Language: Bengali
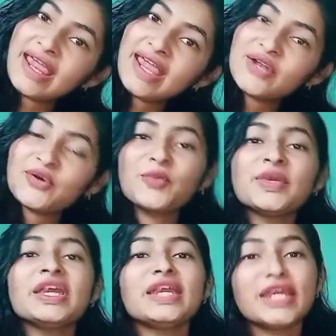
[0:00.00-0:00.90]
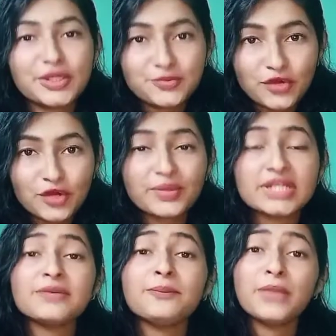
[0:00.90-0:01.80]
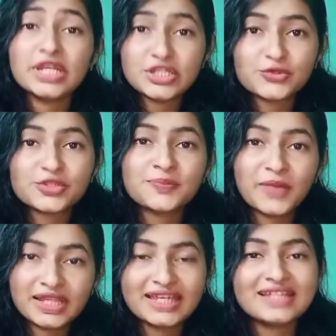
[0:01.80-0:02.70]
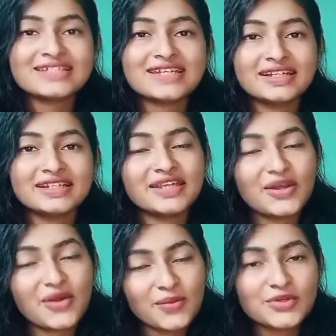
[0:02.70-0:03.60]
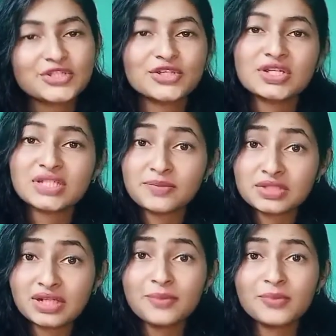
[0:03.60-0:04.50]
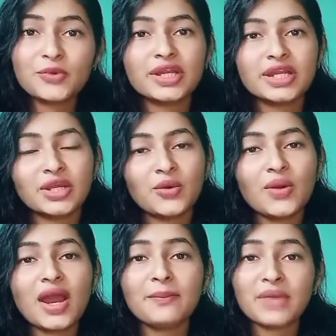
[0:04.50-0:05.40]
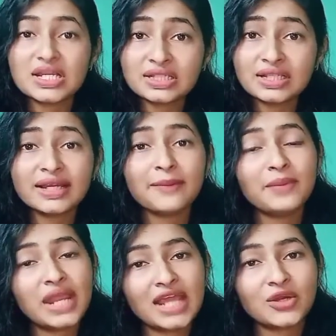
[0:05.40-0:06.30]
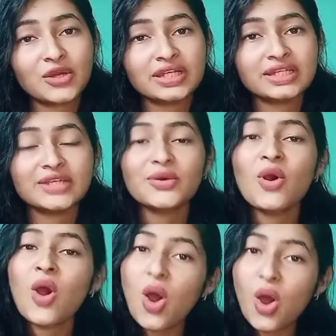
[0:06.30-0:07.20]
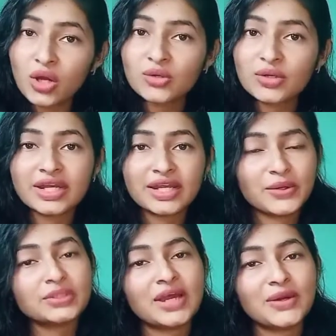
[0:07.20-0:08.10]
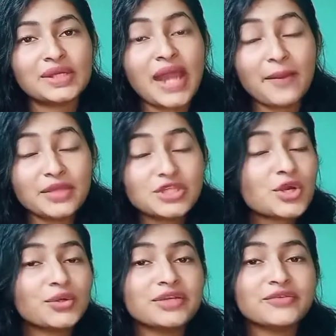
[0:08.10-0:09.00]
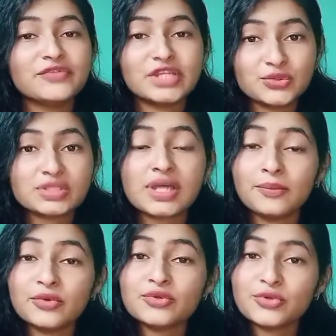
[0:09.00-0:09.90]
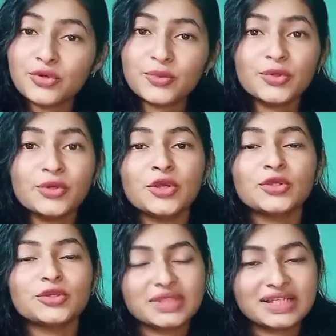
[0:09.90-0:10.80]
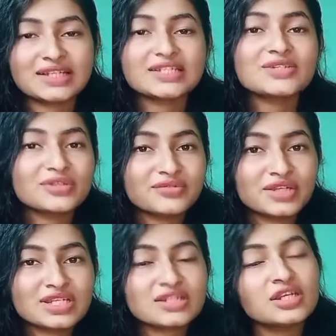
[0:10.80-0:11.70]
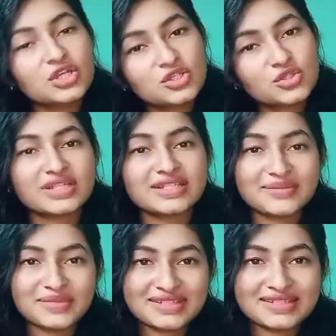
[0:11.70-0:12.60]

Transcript: এরকমই ইনফরমেটিভ ভিডিওস পেতে চ্যানেলটিকে অবশ্যই সাবস্ক্রাইব করে রেখো আর পাশে থাকা বেল আইকনটিকেও অল করে রেখো তাহলে আমি যখনই ভিডিওস আপলোড করব তোমাদের কাছে নোটিফিকেশন চলে যাবে